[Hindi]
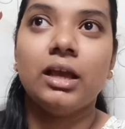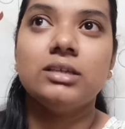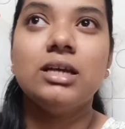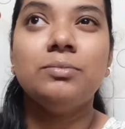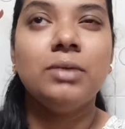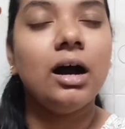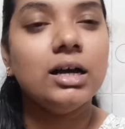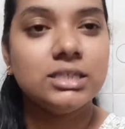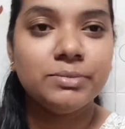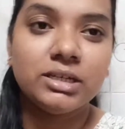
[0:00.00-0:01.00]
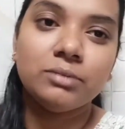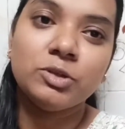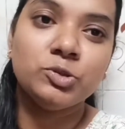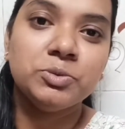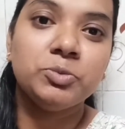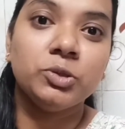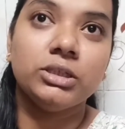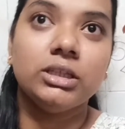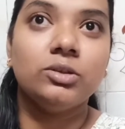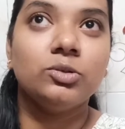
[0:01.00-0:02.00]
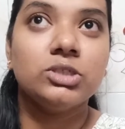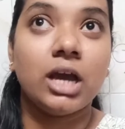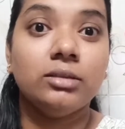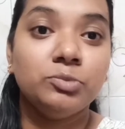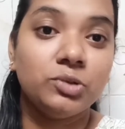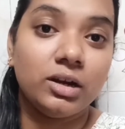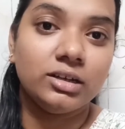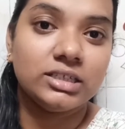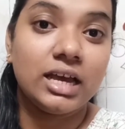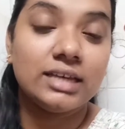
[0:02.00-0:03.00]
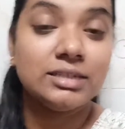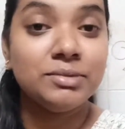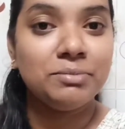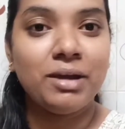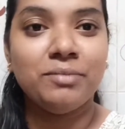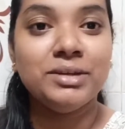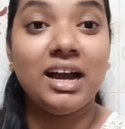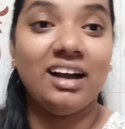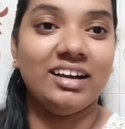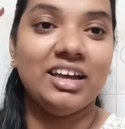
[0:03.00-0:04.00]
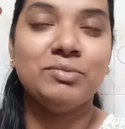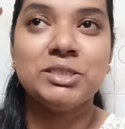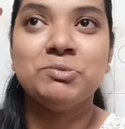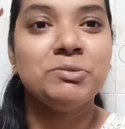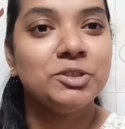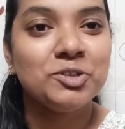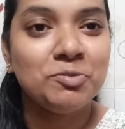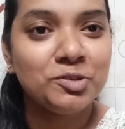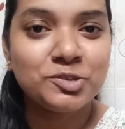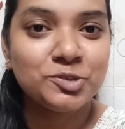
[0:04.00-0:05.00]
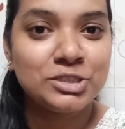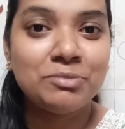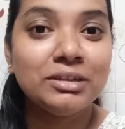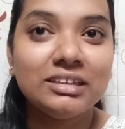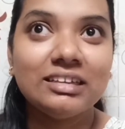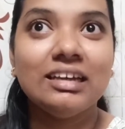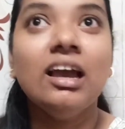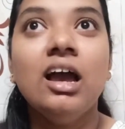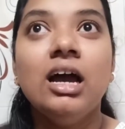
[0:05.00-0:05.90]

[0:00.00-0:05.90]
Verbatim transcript: वैसे हम हंसी मजाक में कुछ भी बोल देते तो शायद बुरा लग जाए ऐसे मन में अभी आ गया है बचपन में तो हम लोग सोचते भी नहीं थे कि